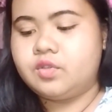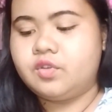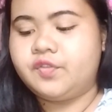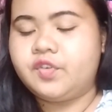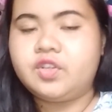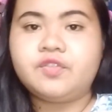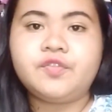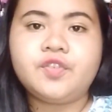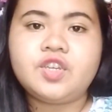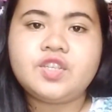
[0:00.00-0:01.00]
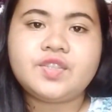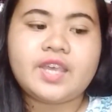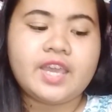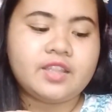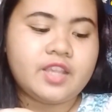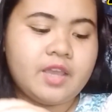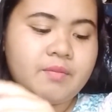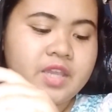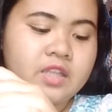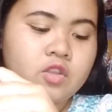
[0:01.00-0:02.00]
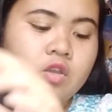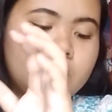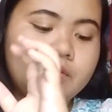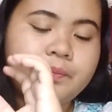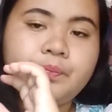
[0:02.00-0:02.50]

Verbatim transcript: So, for the first item ay itong